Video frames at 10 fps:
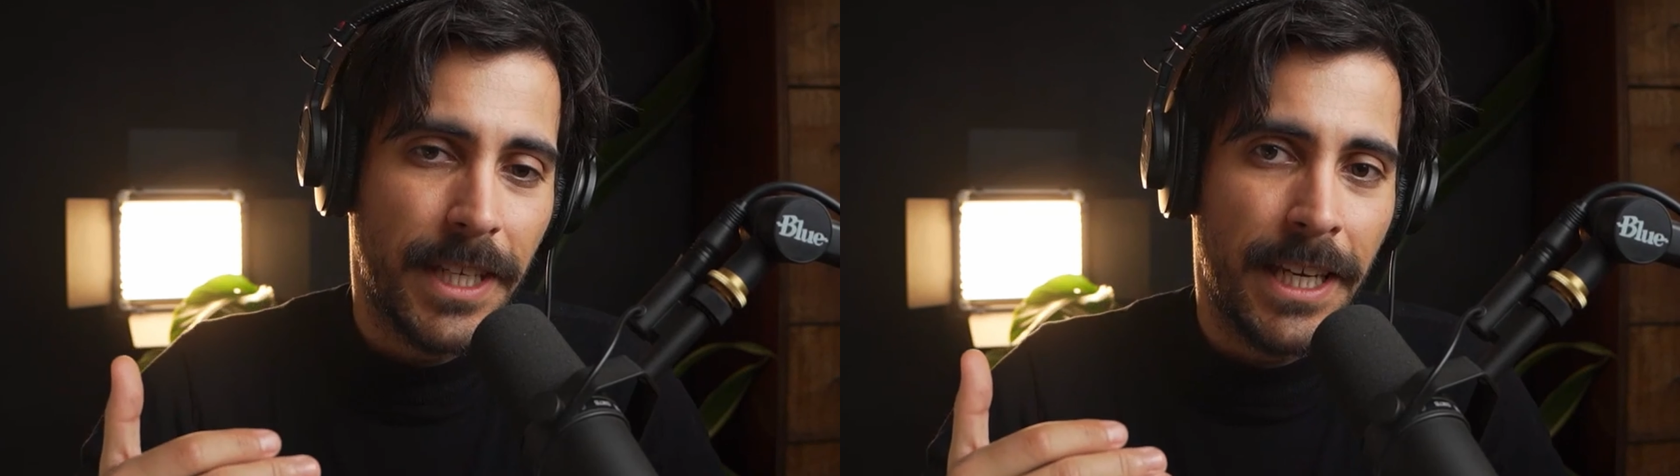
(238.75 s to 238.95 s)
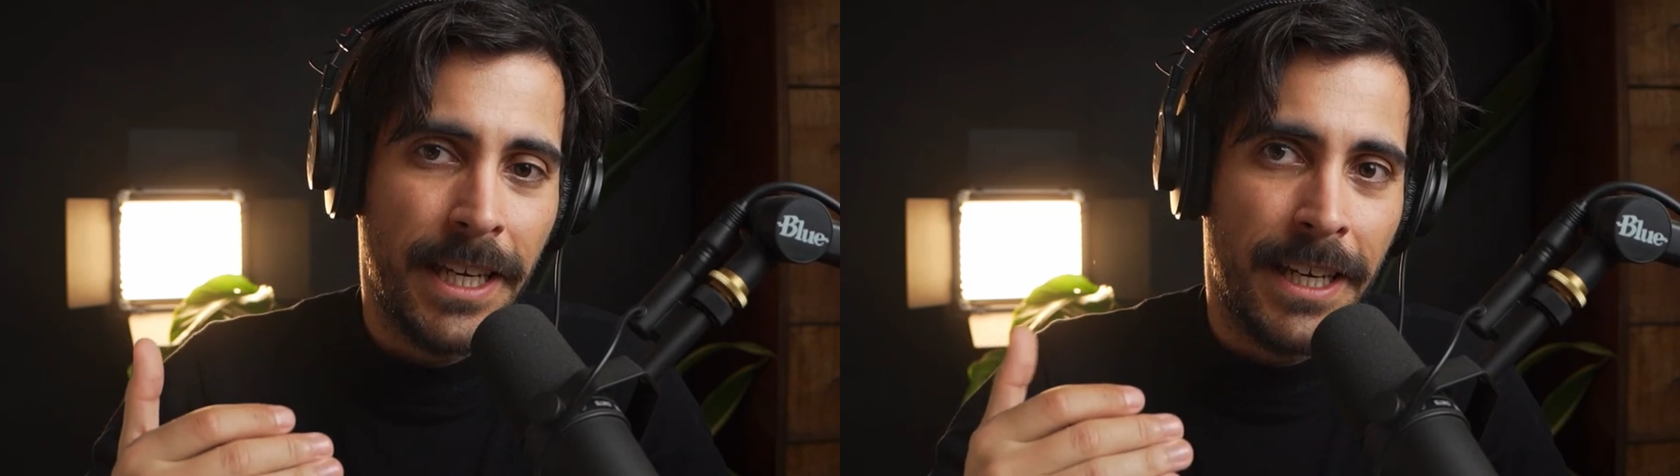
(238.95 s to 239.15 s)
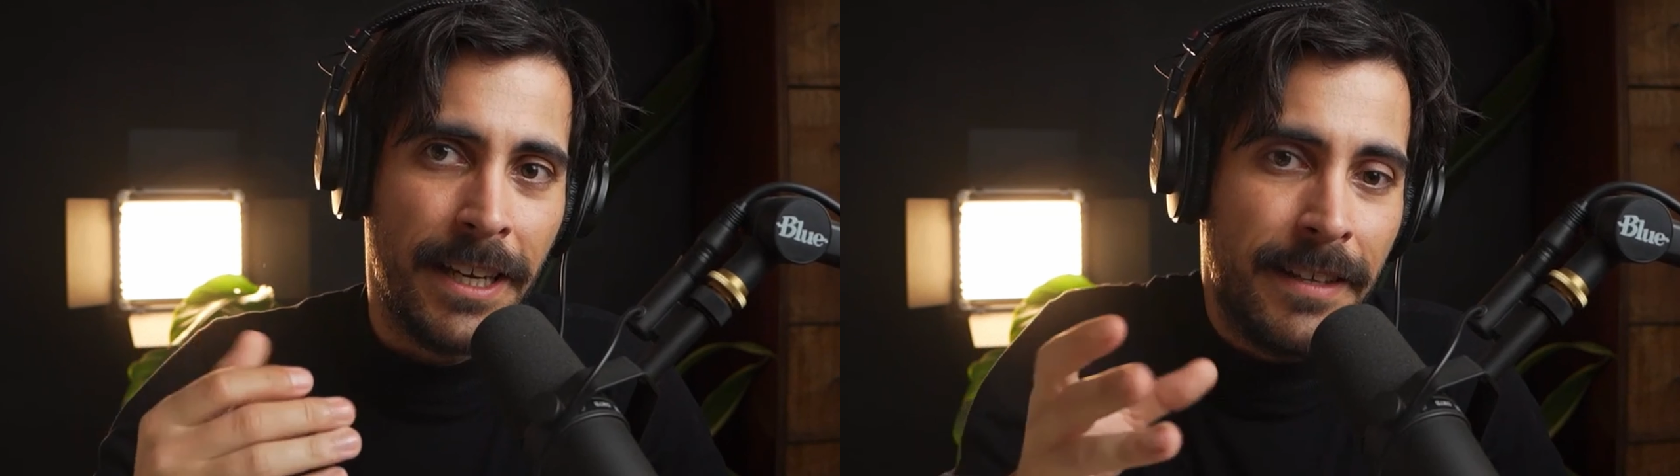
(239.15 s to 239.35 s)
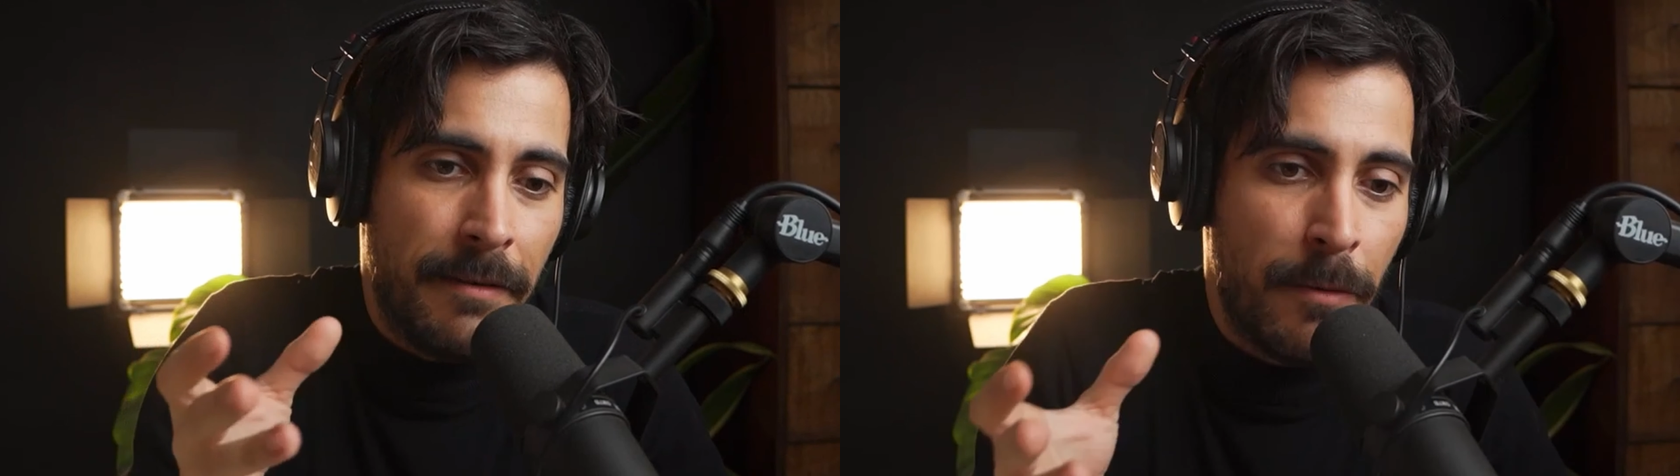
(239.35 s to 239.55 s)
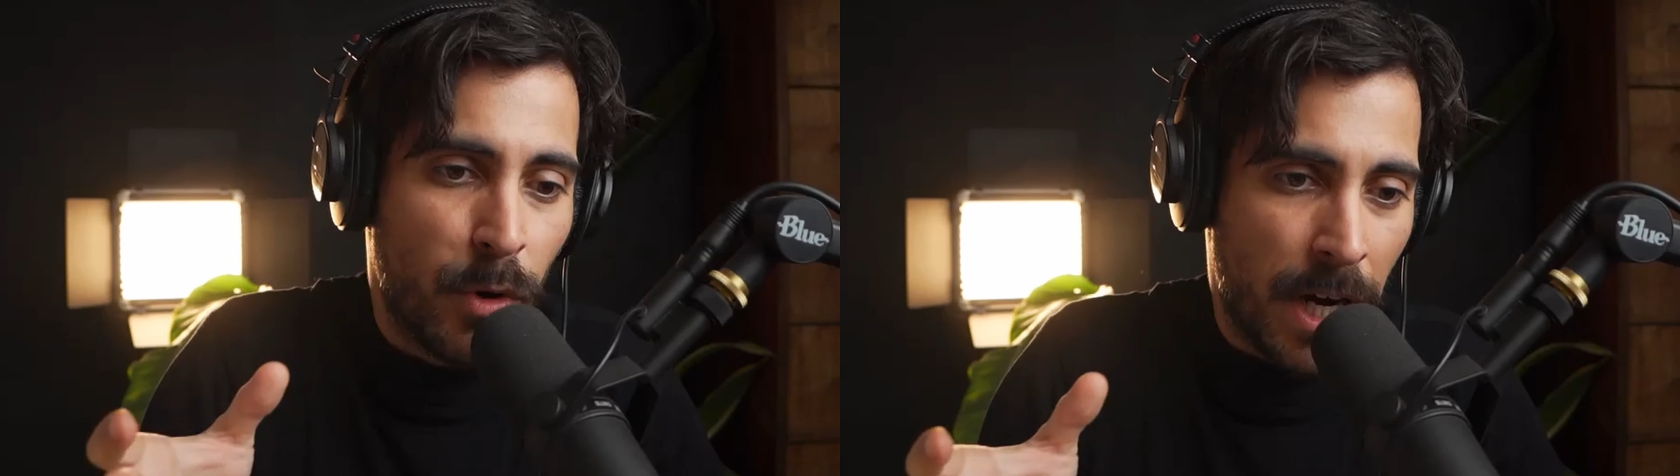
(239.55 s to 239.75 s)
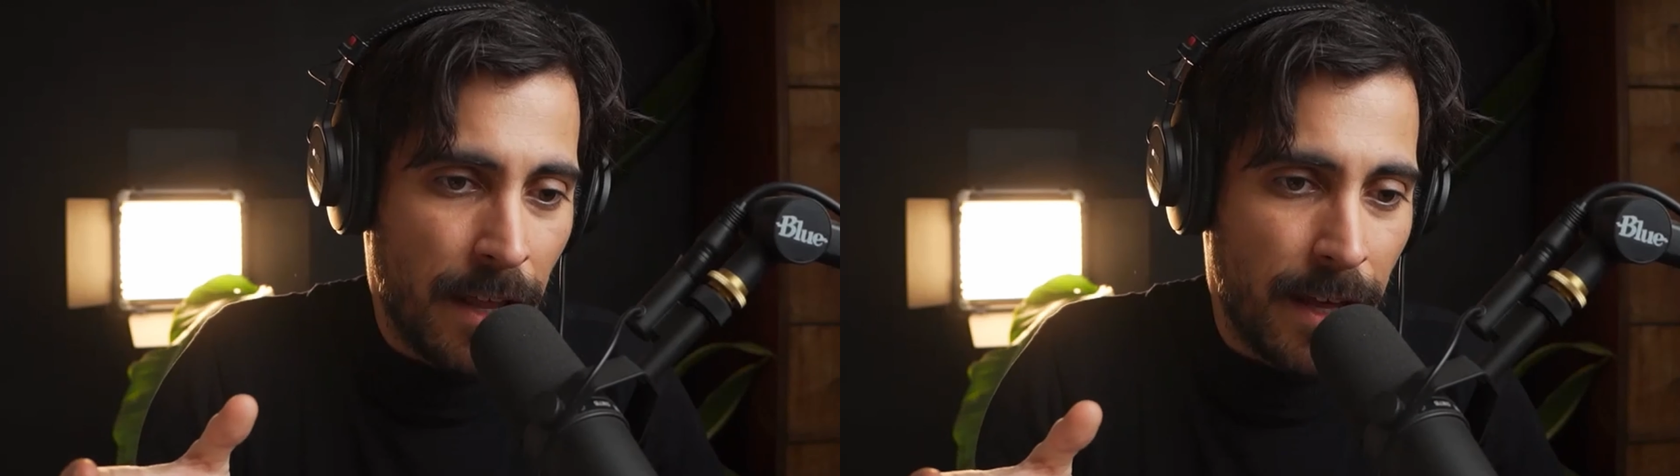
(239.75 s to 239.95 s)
eh, estaba buscada el